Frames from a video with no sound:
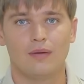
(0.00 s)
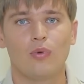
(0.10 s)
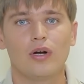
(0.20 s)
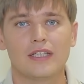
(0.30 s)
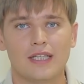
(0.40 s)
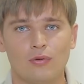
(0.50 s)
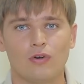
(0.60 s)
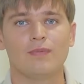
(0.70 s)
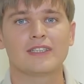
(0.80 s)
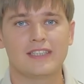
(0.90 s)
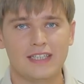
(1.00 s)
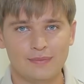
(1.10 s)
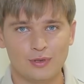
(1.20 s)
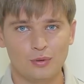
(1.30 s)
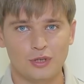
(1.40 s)
Более того, в
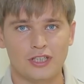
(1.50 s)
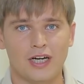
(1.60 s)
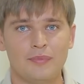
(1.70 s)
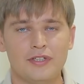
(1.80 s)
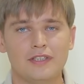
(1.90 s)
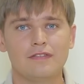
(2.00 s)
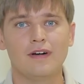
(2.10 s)
последнем случае объектив